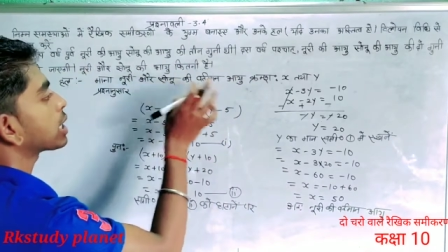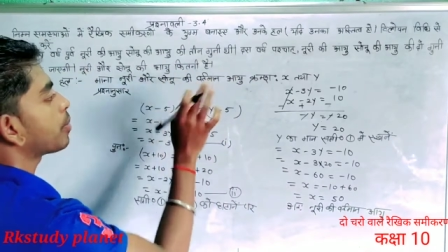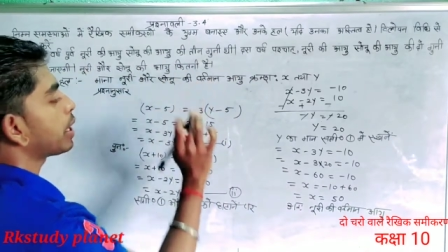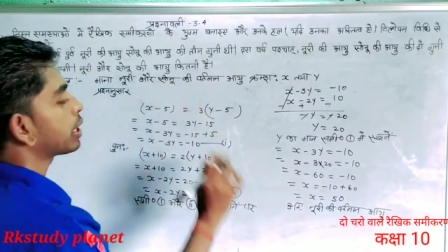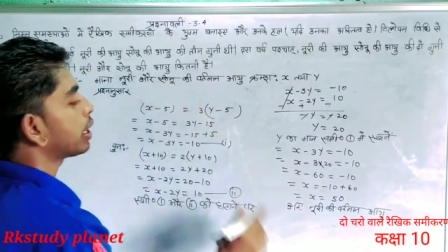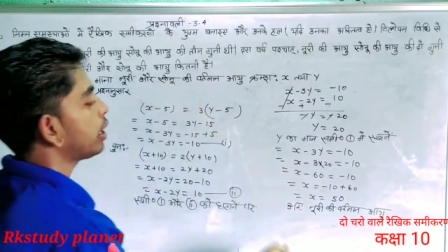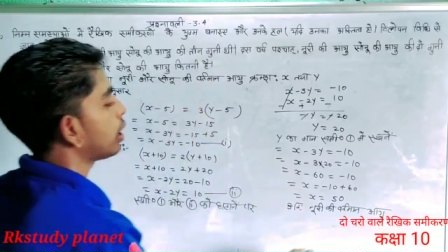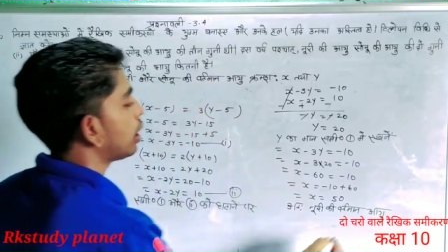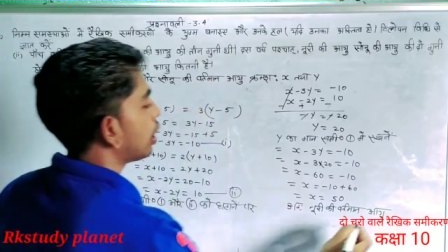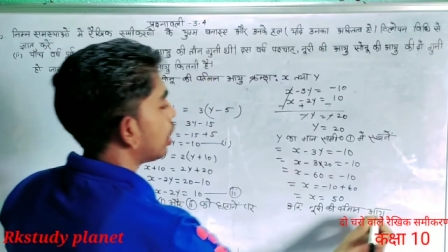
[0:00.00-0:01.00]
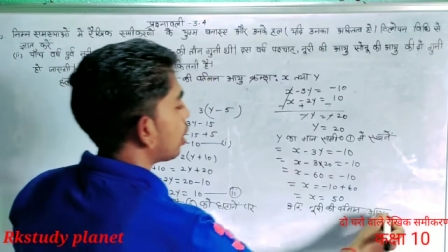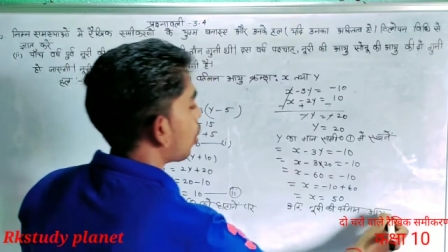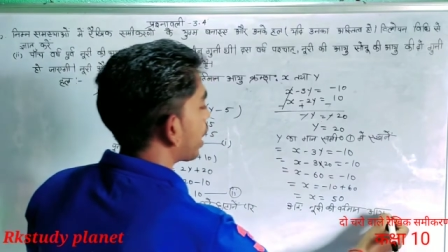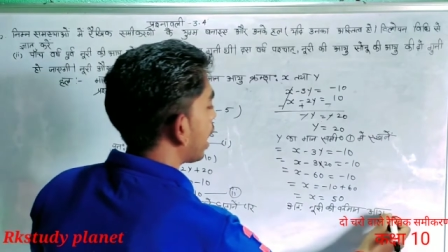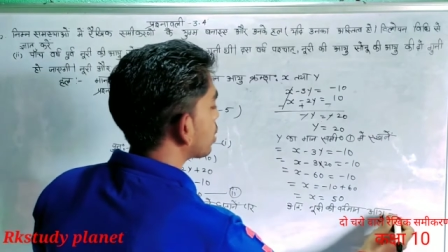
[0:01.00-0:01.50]
एक्स माने थे
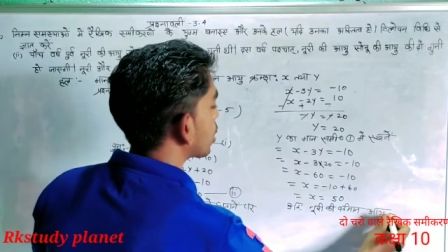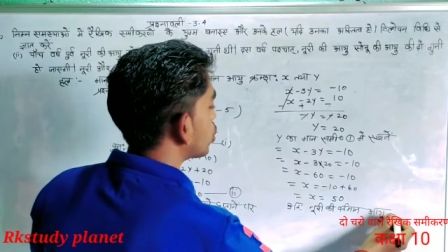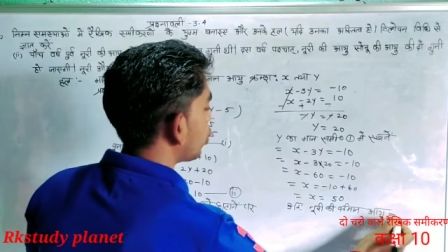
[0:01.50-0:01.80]
और एक्स का